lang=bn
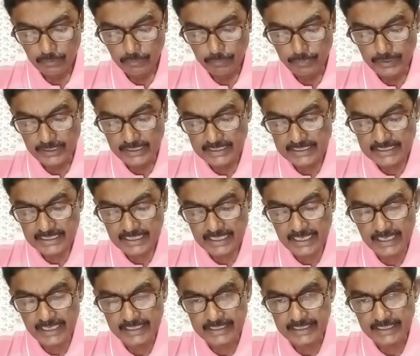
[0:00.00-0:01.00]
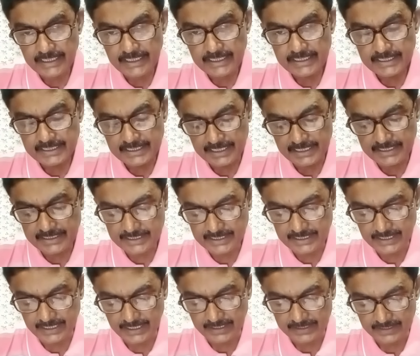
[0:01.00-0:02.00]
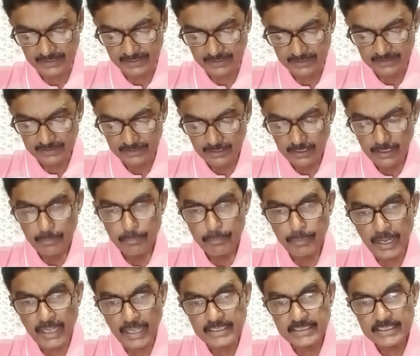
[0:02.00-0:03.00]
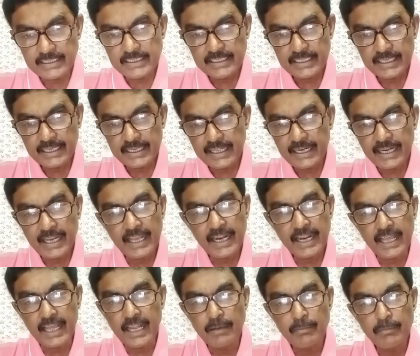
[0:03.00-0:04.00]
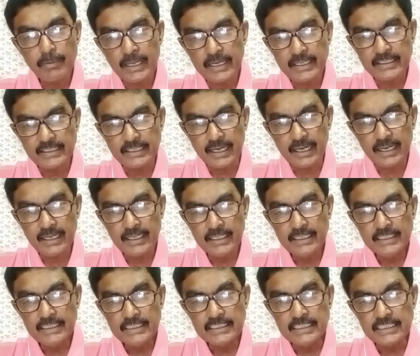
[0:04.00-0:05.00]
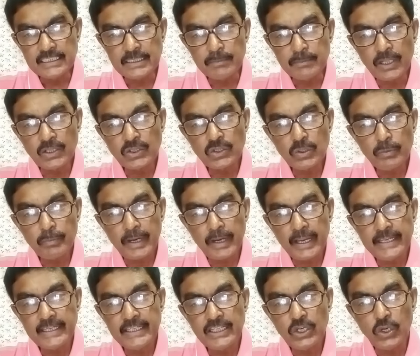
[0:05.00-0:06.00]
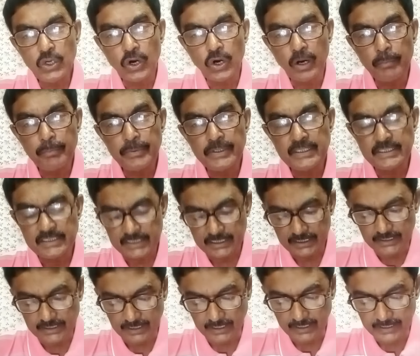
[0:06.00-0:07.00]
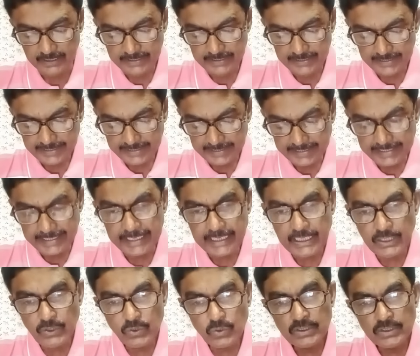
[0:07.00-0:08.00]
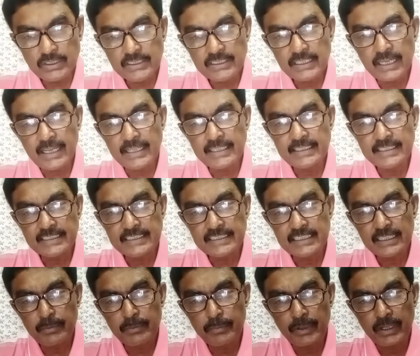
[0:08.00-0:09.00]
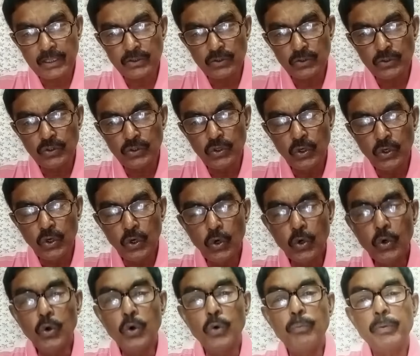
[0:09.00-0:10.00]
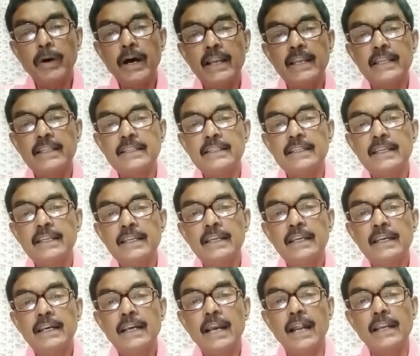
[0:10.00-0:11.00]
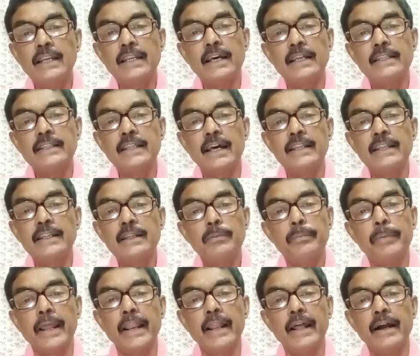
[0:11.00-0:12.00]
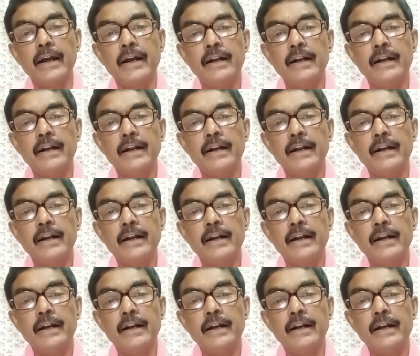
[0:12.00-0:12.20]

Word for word: ফিরছে ঘাটে শেষ খেয়াটা প্রাচীর ঘেরা লাল বাড়িটা সীমান্ত বাহিনীর অফিস সেটা এই নদীটায় দেশের প্রান্ত ওপারেতে কাটা তারের বেড়া